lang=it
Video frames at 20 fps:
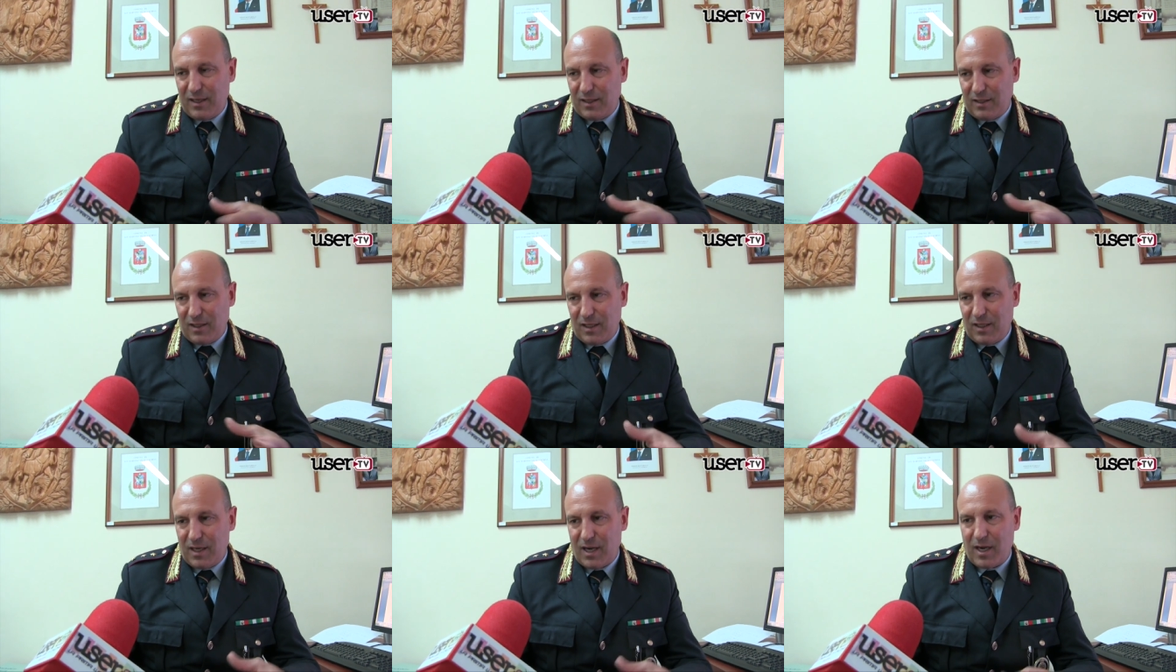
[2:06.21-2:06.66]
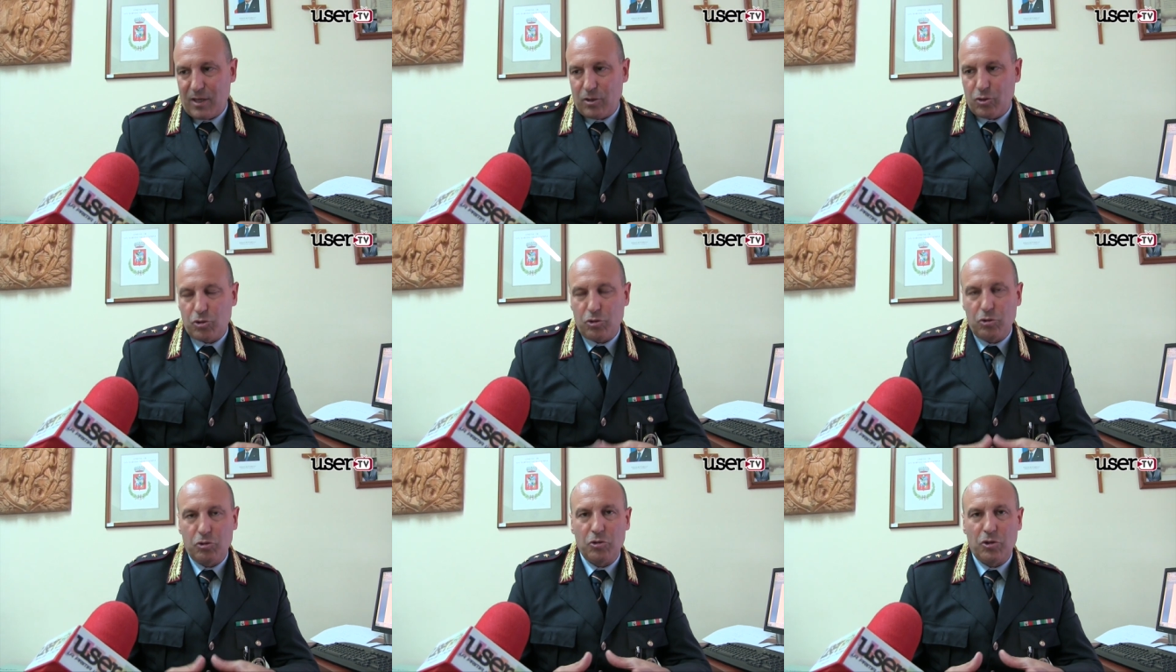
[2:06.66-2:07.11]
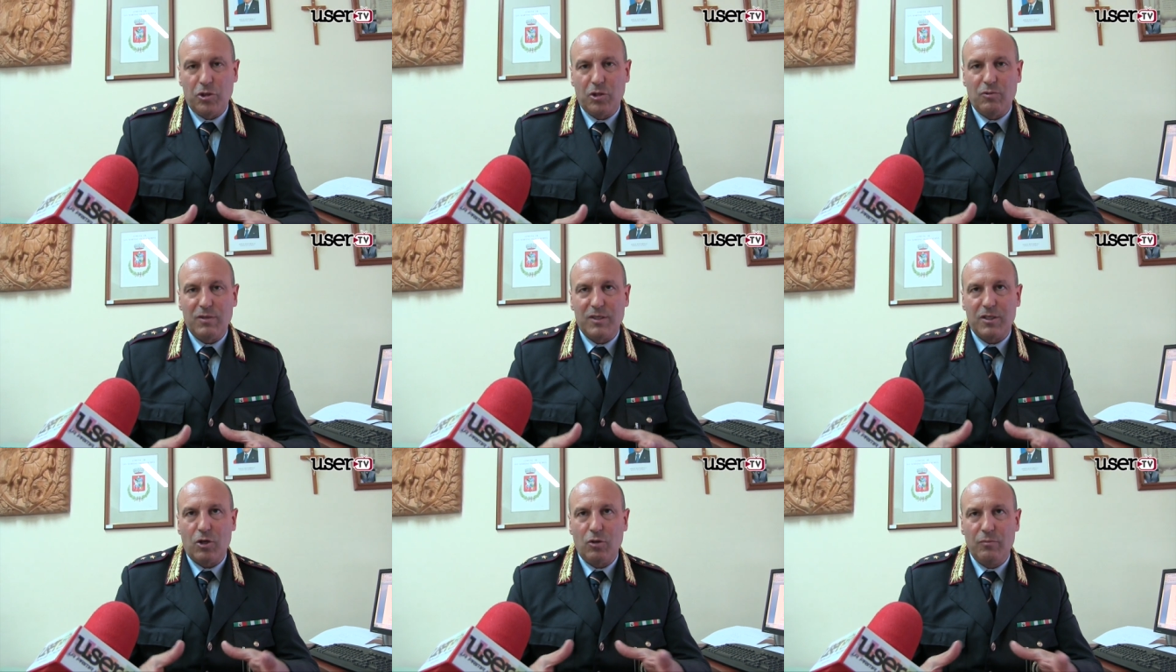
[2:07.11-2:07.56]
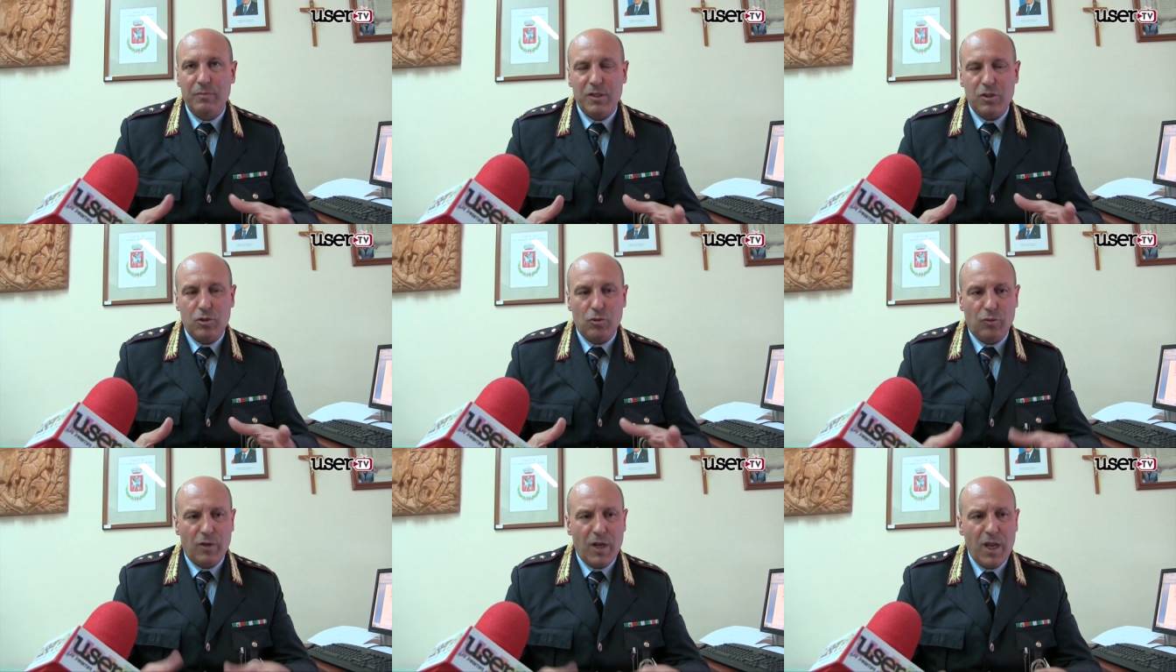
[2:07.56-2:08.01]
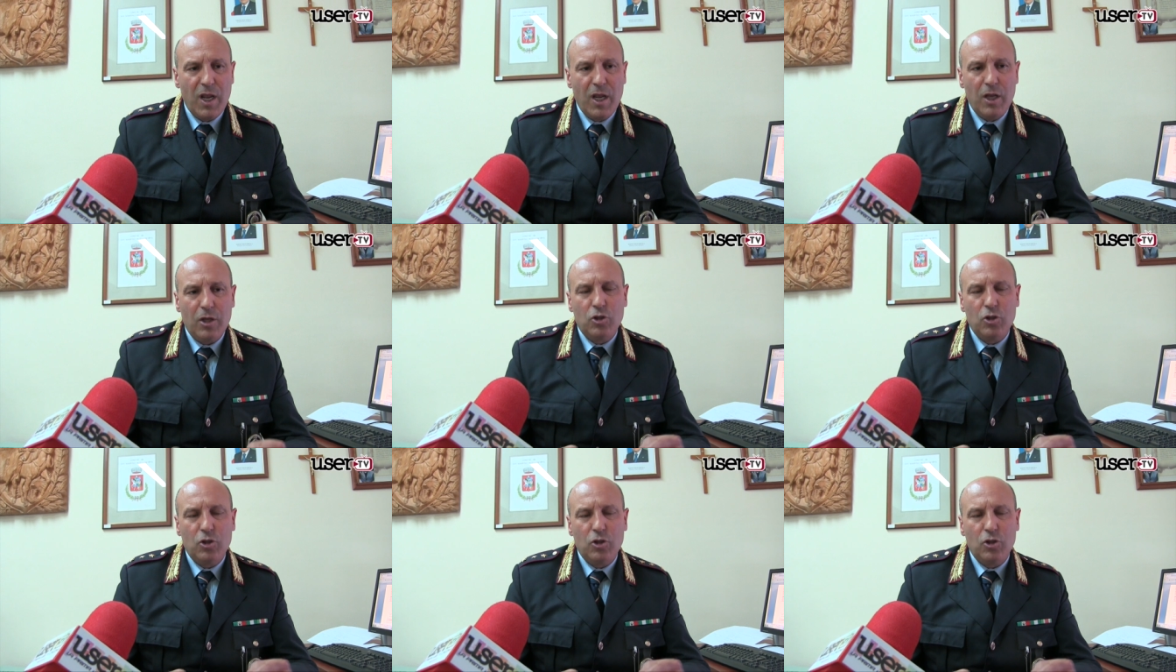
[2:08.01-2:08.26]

in itinere la costituzione di questa commissione